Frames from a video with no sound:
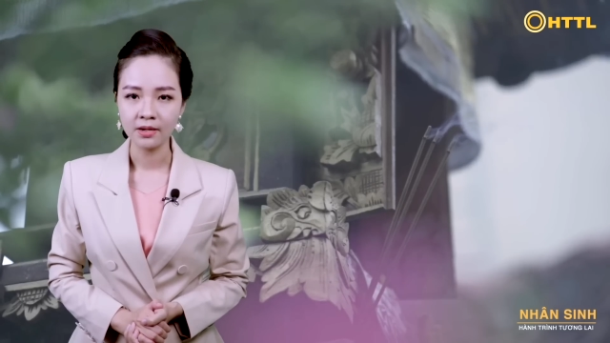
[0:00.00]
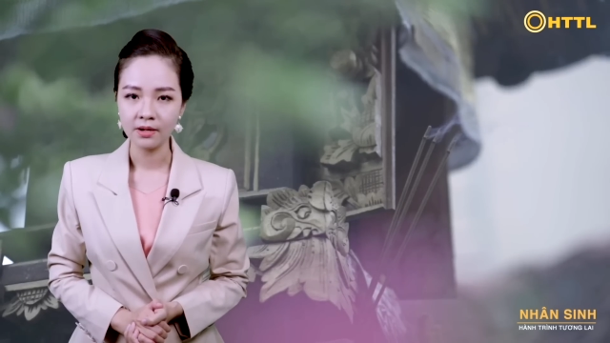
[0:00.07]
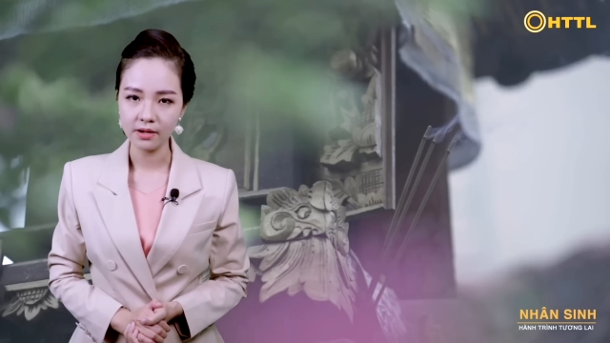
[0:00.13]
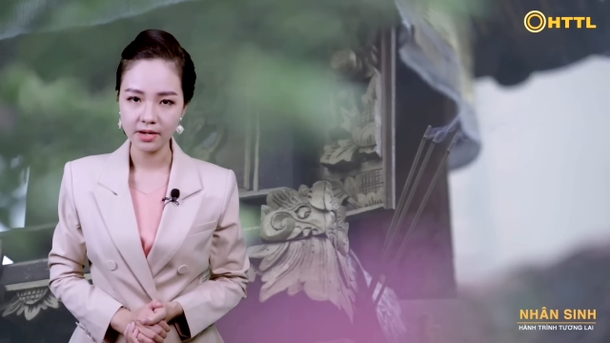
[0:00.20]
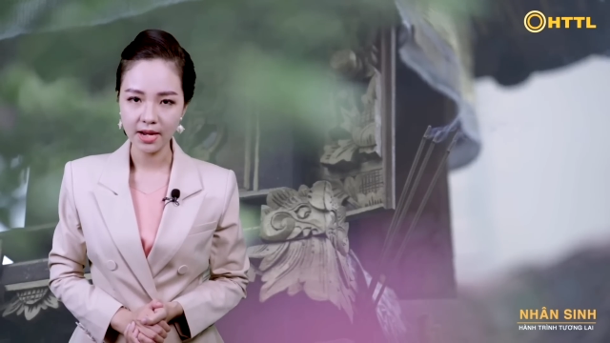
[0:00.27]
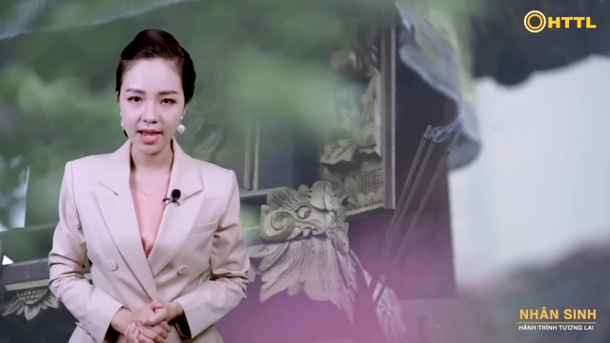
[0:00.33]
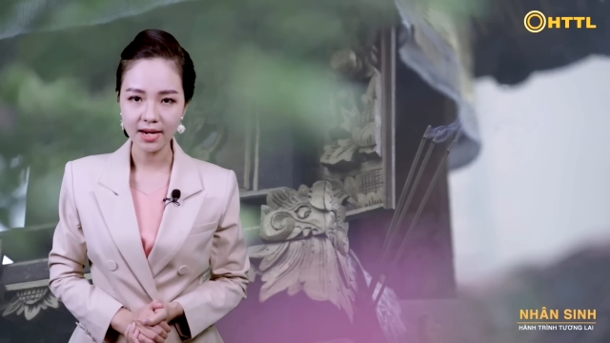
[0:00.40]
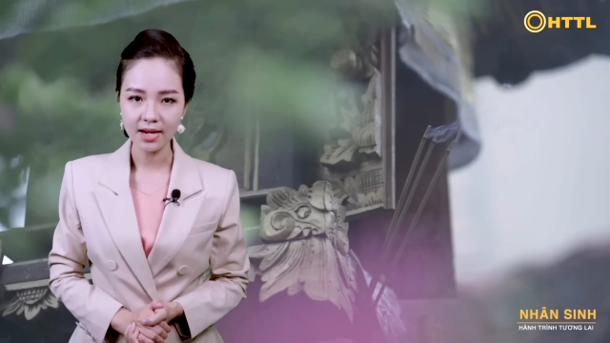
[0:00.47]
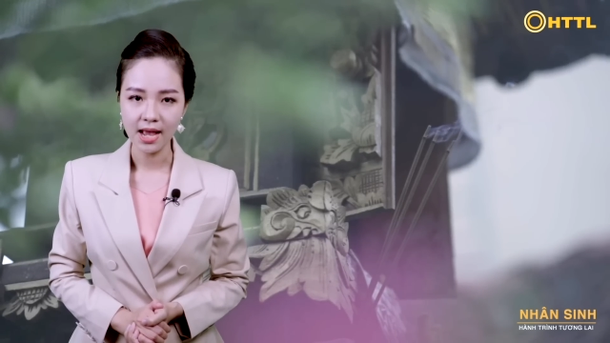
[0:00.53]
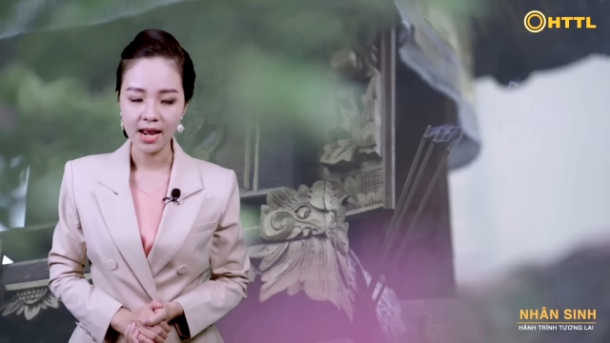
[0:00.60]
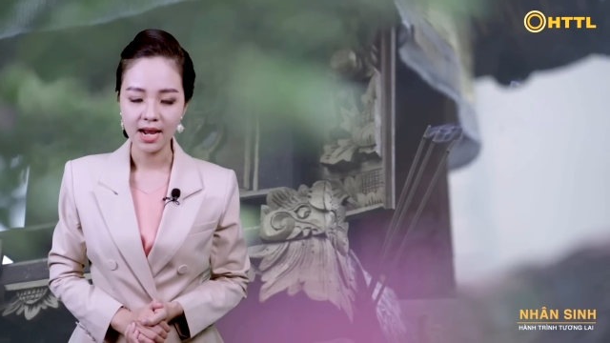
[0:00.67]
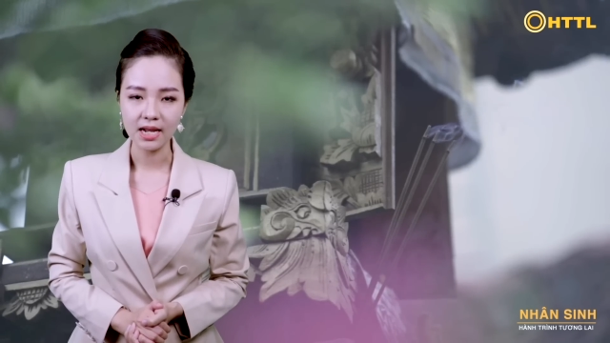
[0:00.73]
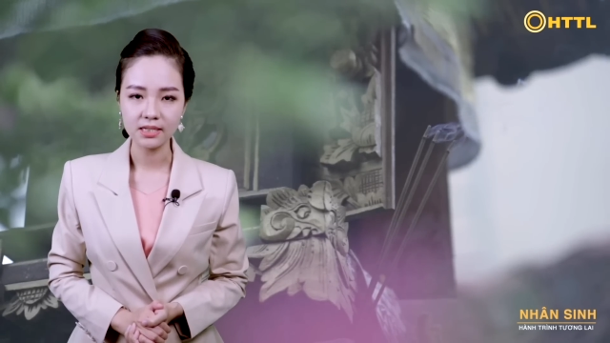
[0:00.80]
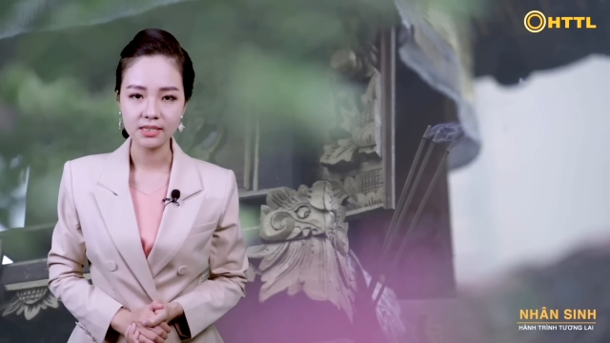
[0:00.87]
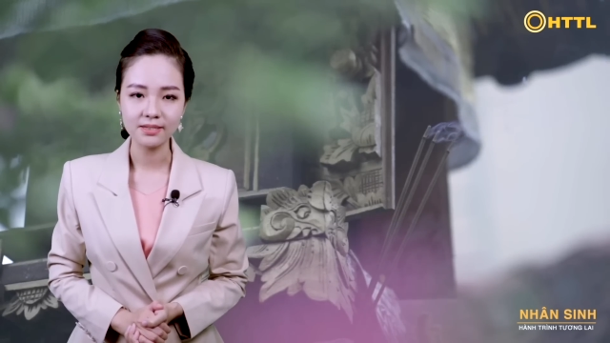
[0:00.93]
hơn hết
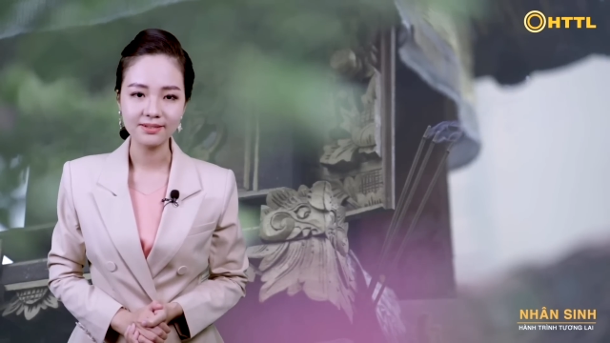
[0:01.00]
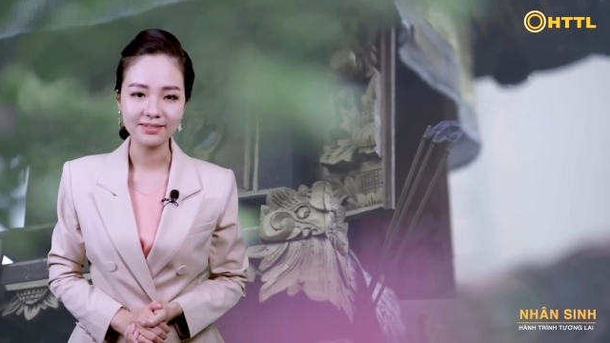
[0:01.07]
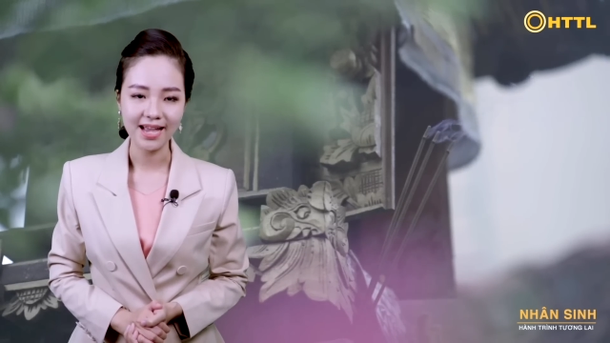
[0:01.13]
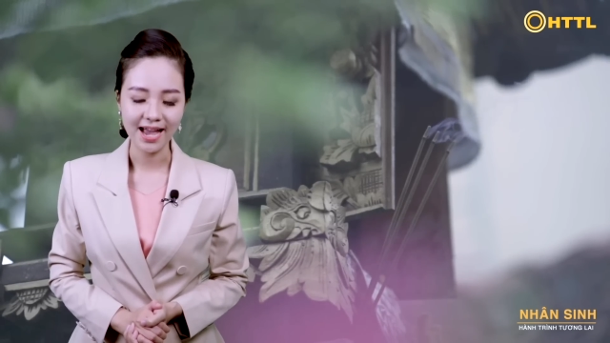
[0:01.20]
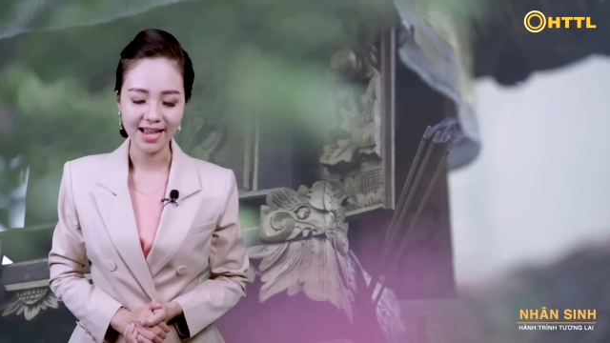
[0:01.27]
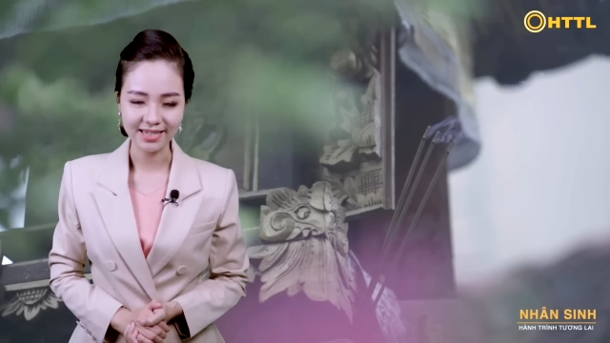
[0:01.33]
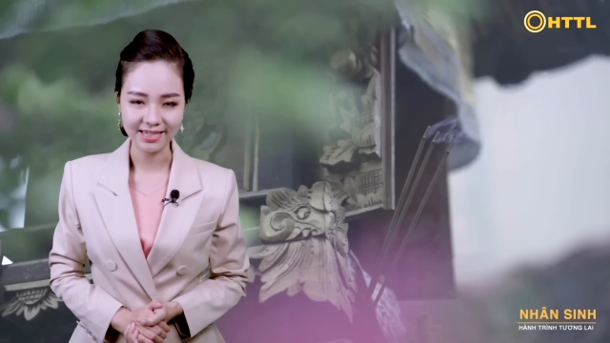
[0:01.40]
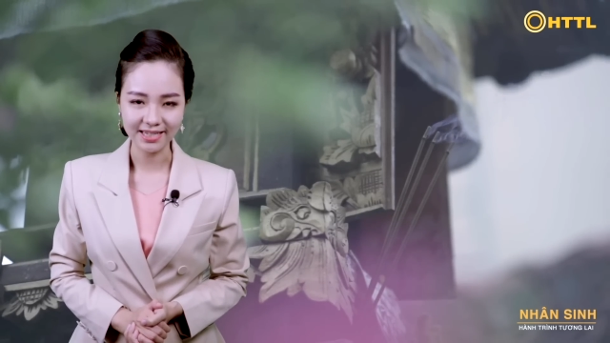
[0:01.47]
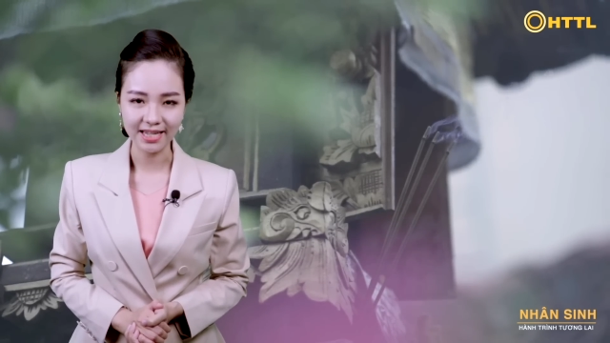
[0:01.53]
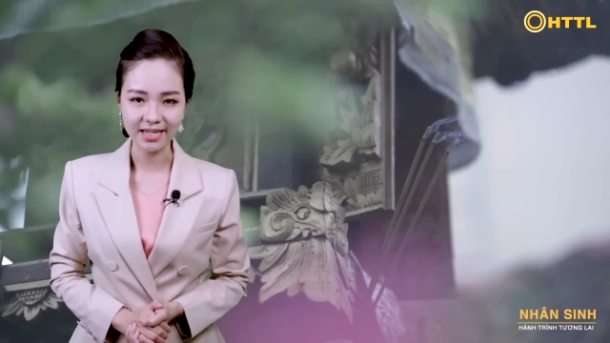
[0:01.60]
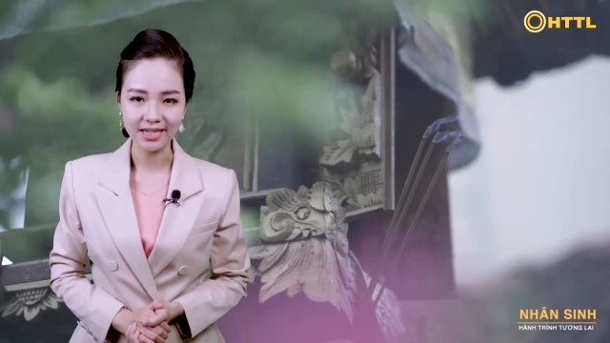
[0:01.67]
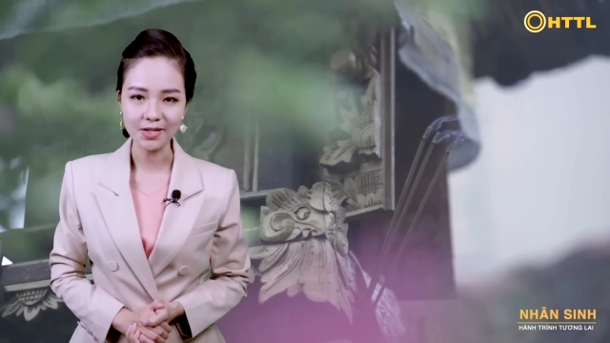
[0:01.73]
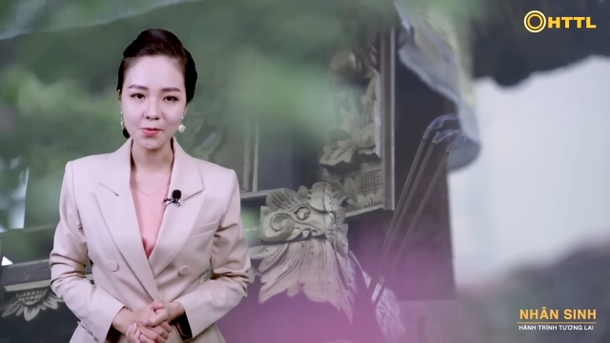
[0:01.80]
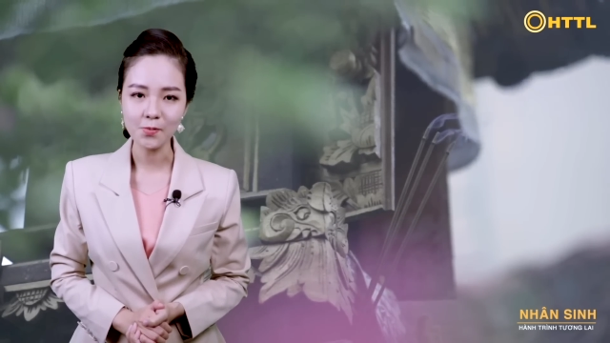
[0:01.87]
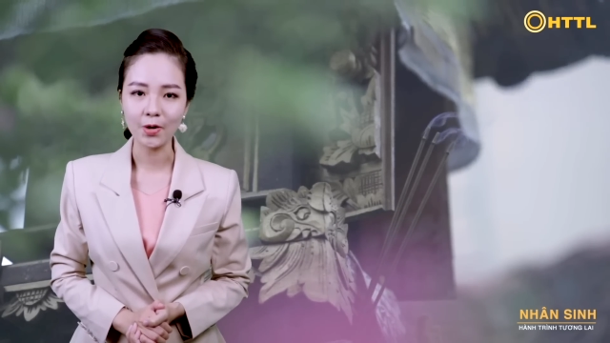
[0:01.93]
là sự thành
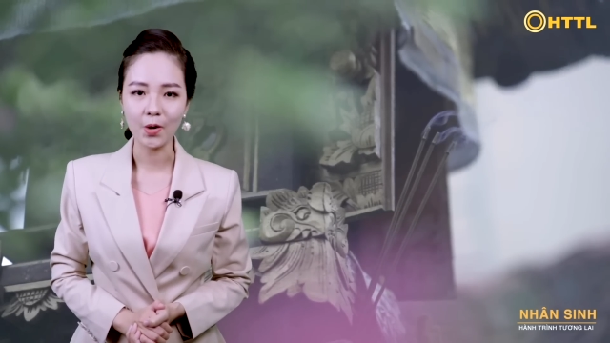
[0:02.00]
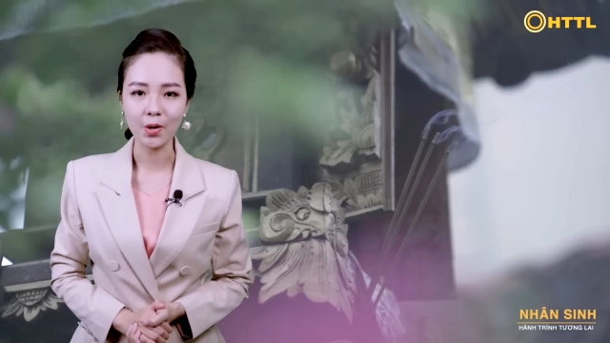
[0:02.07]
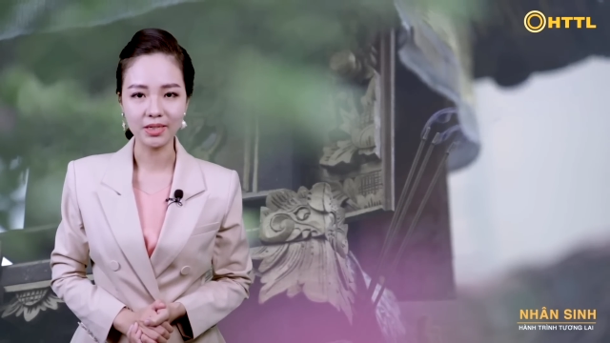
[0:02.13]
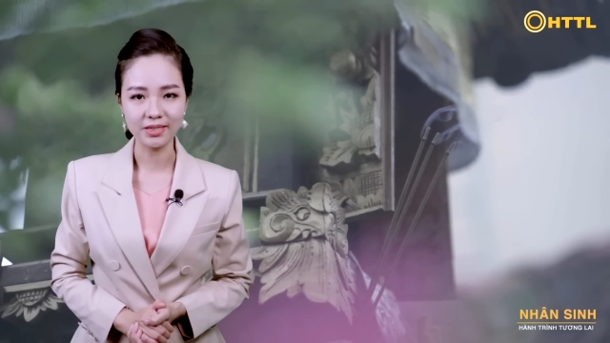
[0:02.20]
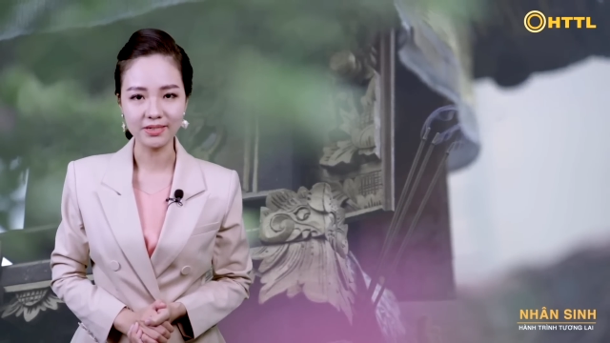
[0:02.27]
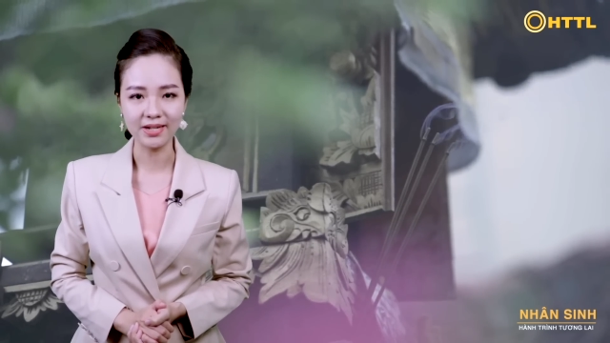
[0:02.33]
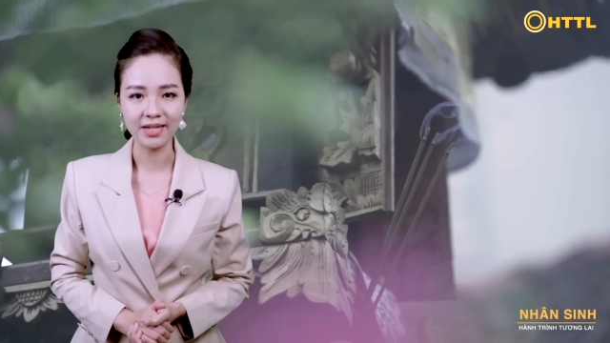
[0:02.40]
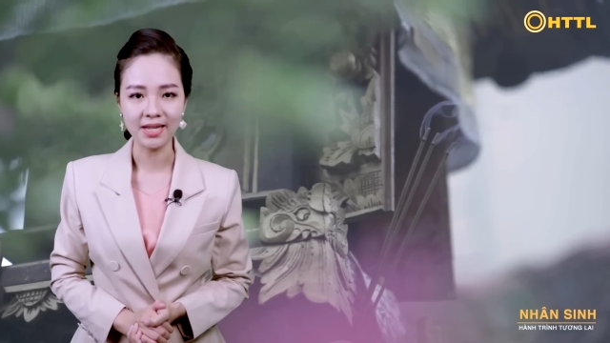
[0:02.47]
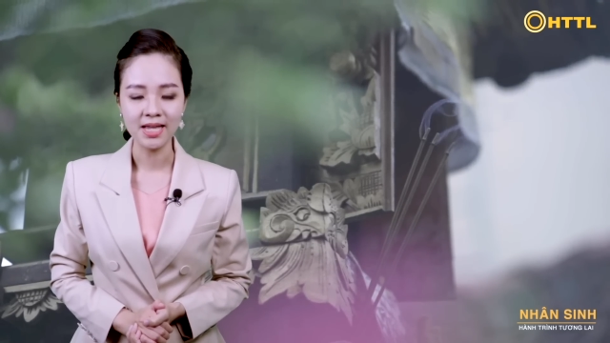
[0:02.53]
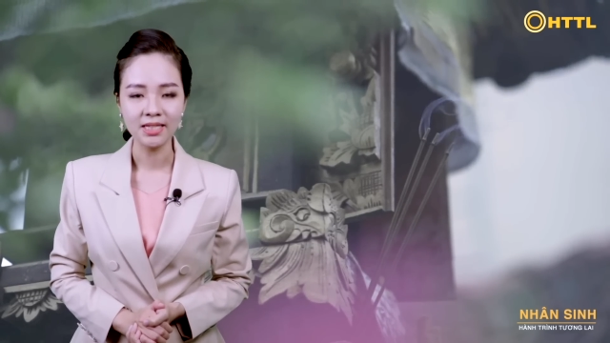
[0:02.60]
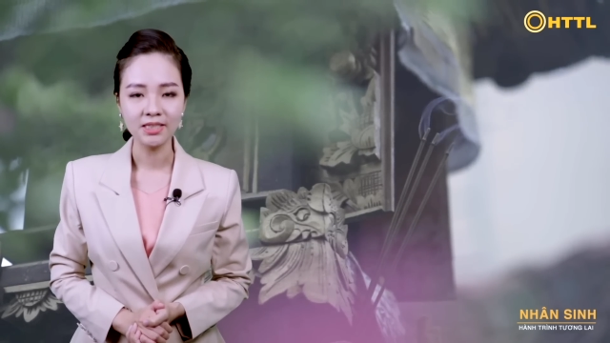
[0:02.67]
kính của con người